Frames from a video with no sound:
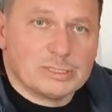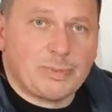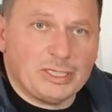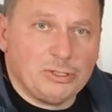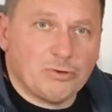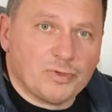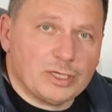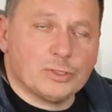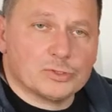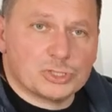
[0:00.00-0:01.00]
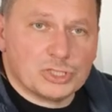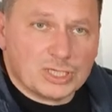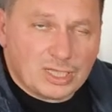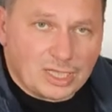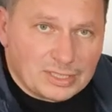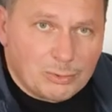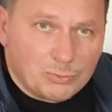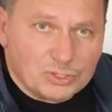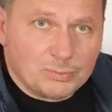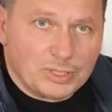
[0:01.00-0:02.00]
spalinowego czy
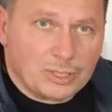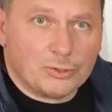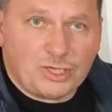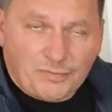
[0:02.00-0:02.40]
kanału dymnego,